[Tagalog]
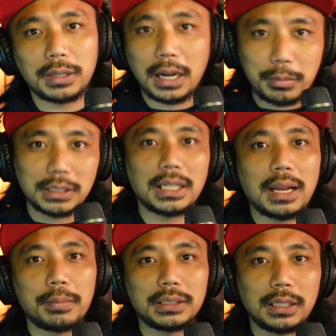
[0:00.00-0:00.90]
Maraming
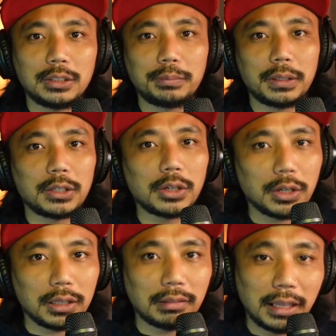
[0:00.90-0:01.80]
salamat sa inyong
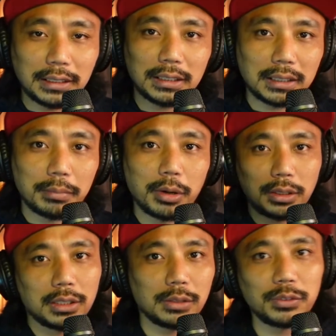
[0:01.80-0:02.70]
panonood. This is
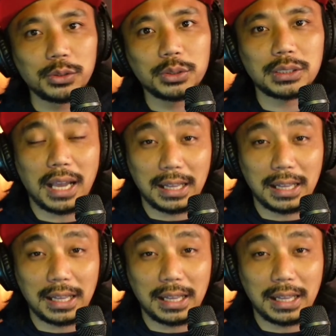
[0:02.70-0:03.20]
Kamotic Reviews.